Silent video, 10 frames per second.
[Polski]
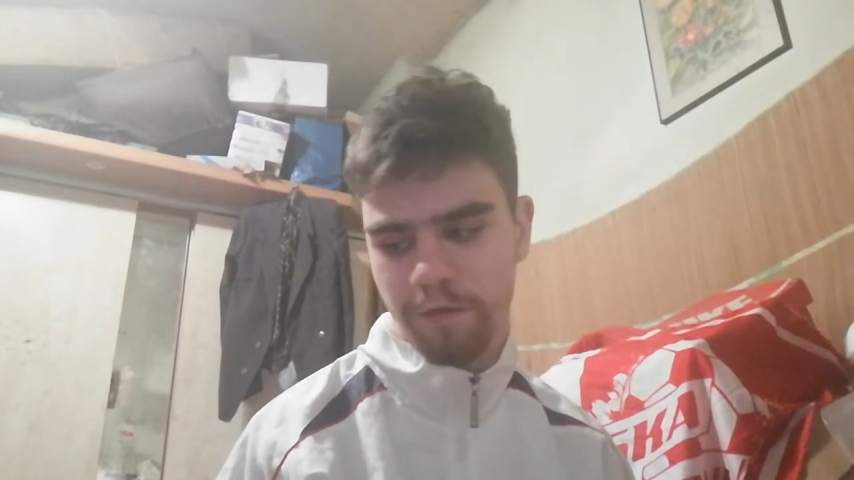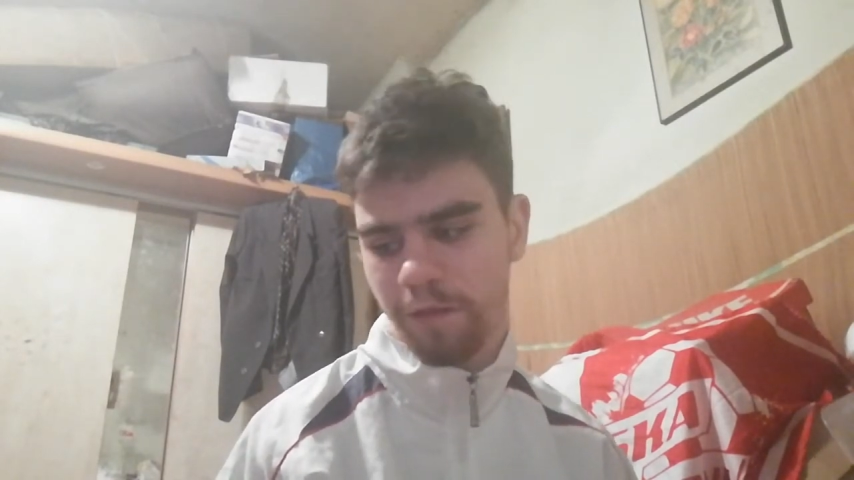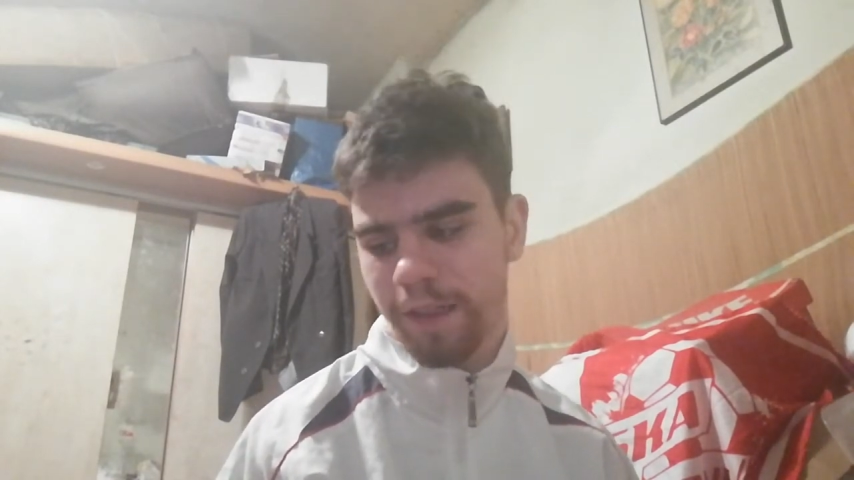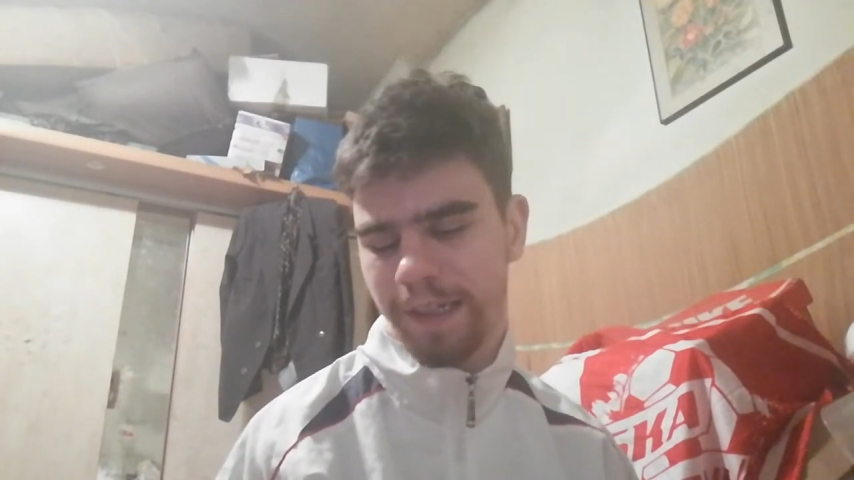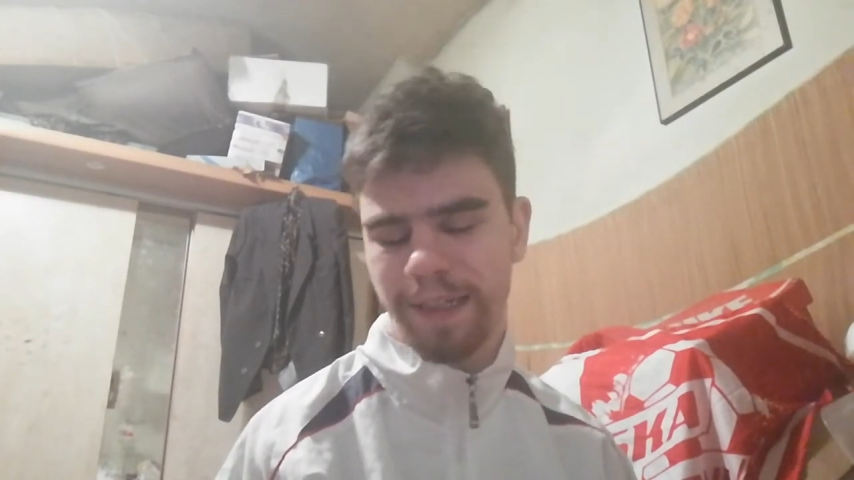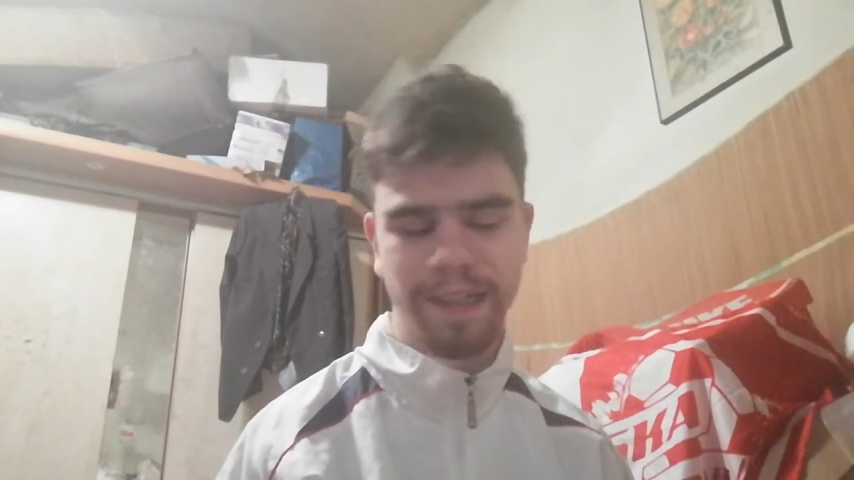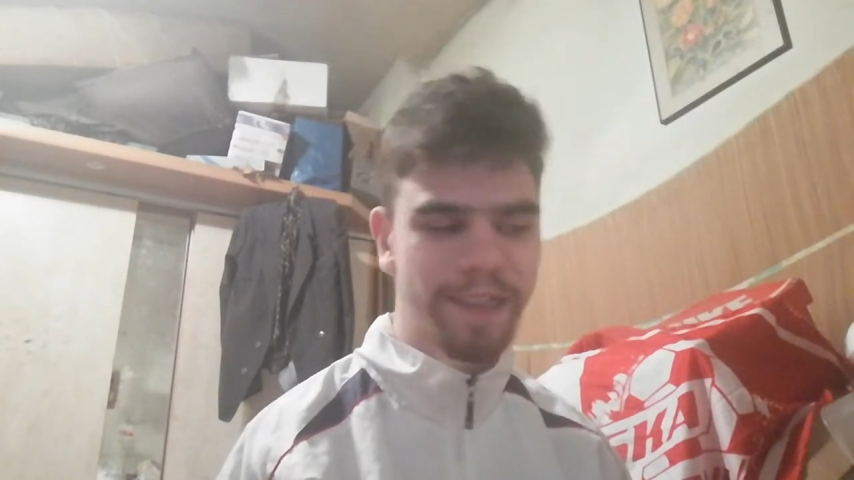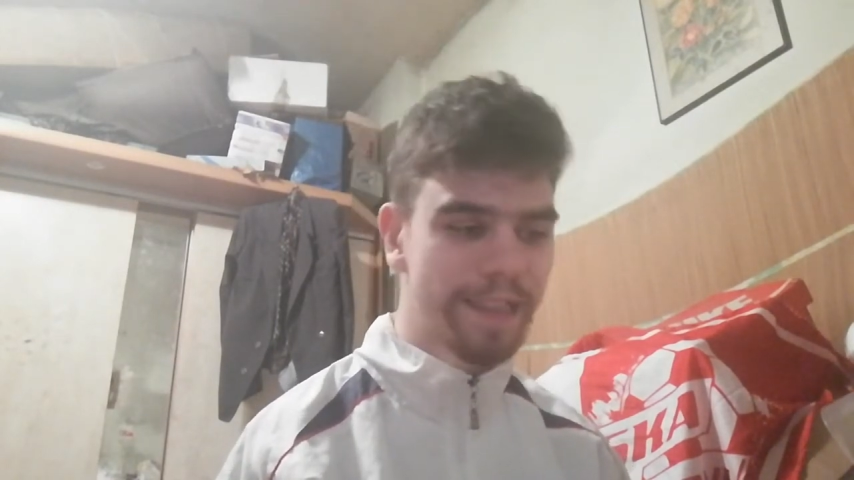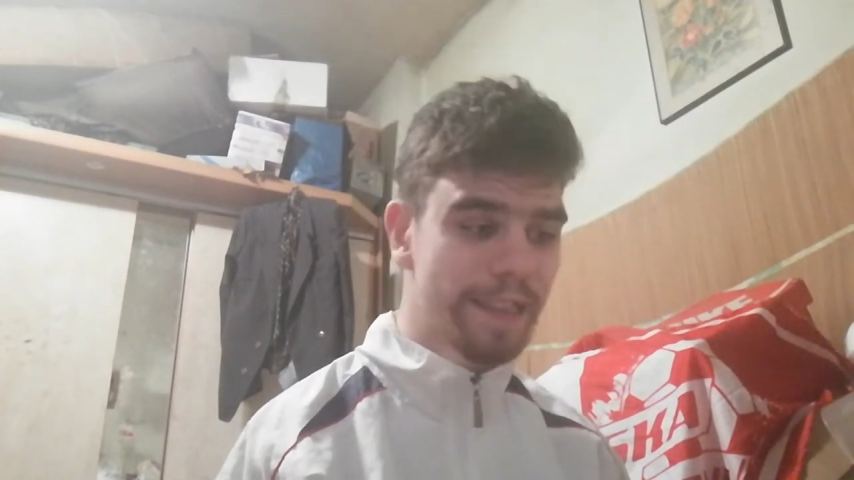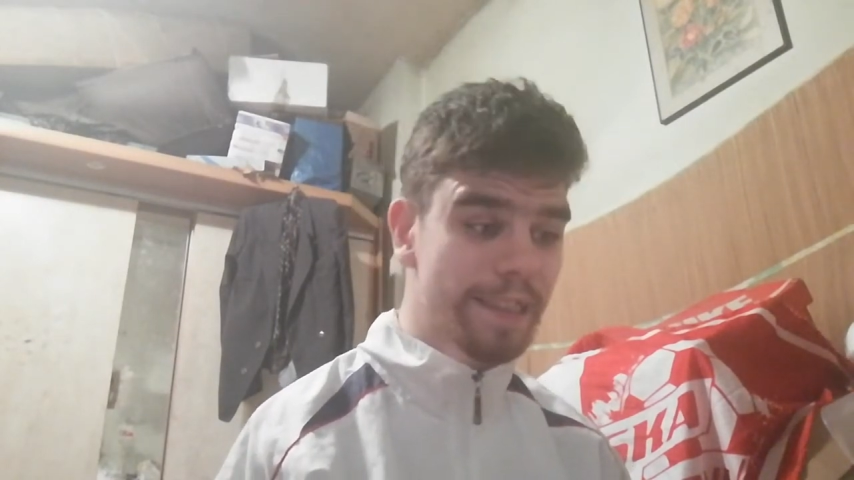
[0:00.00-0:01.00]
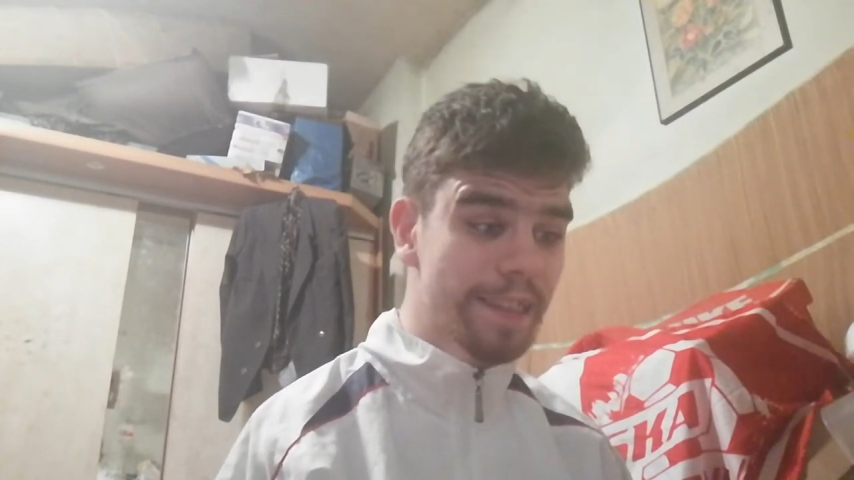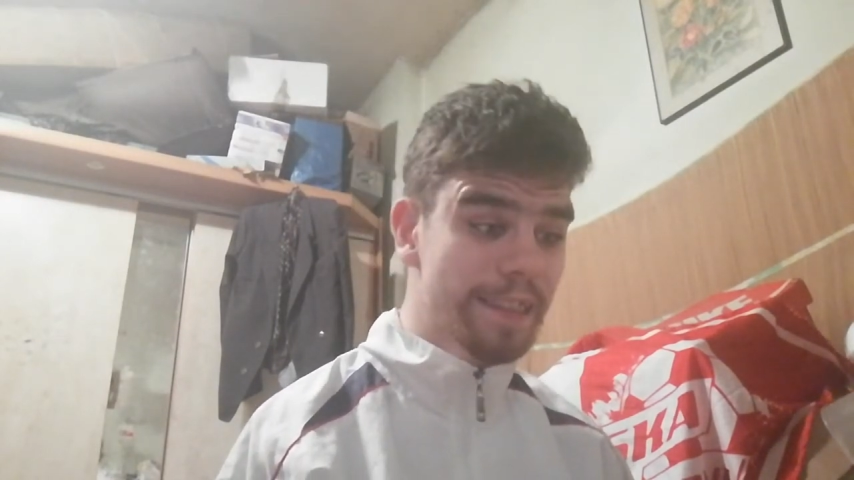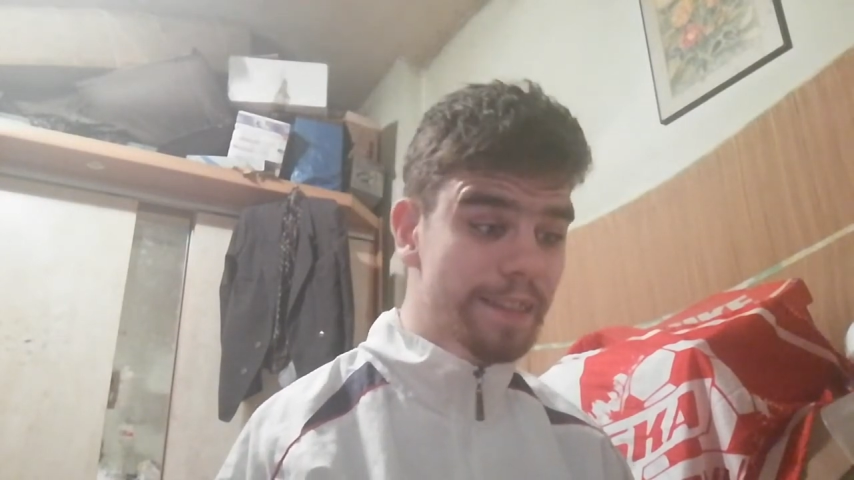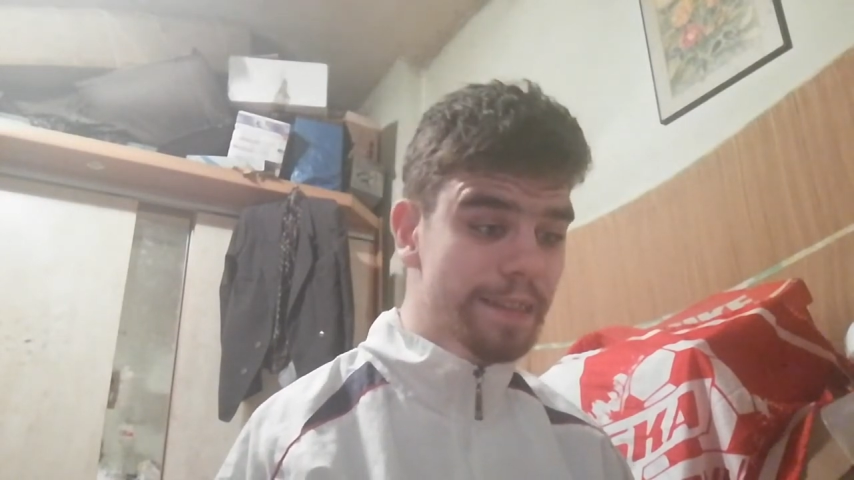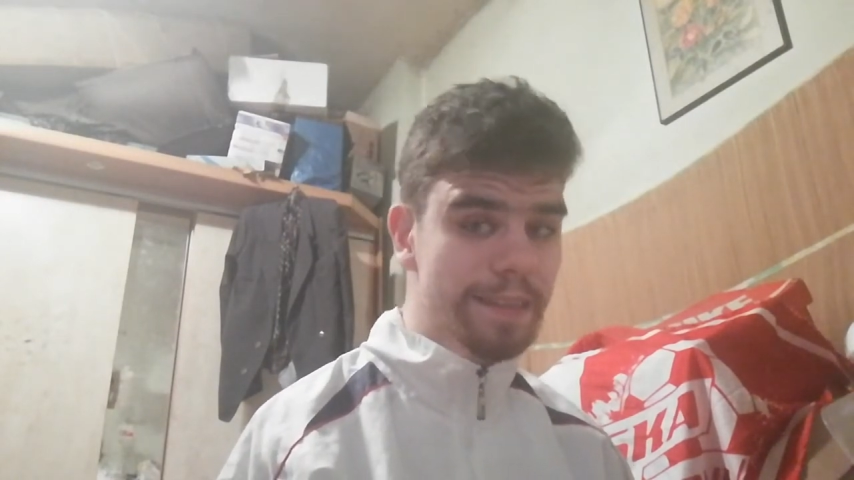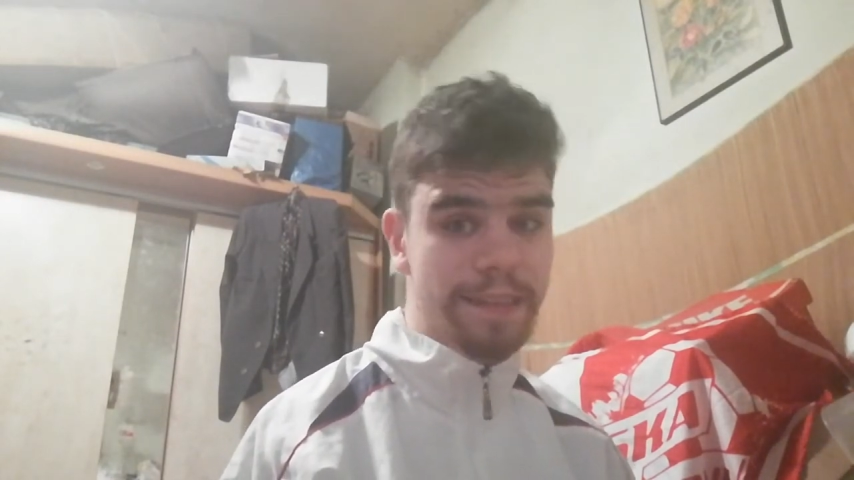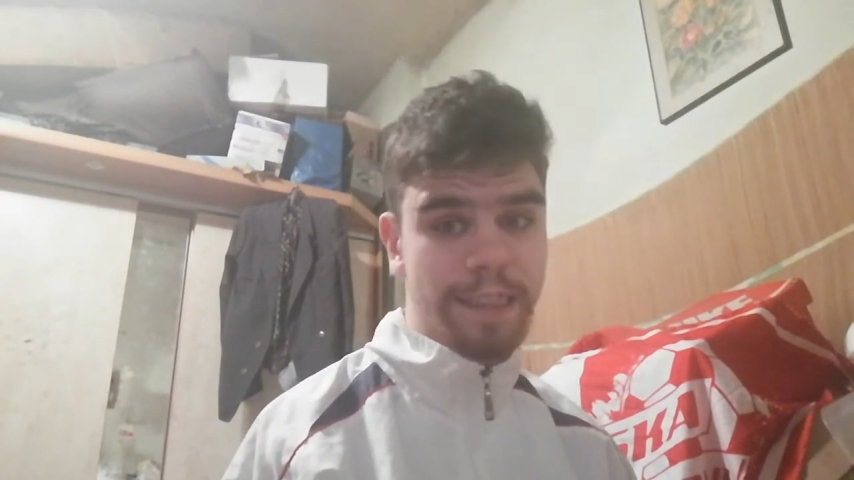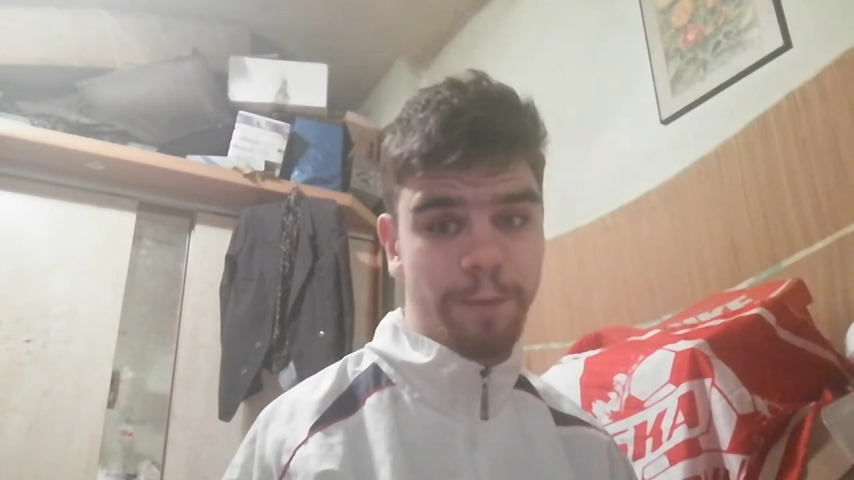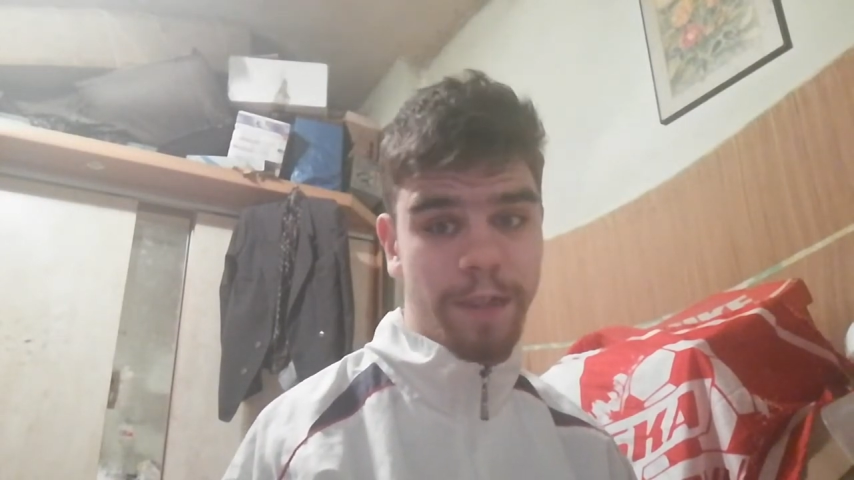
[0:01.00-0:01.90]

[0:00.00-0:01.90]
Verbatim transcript: trochę nie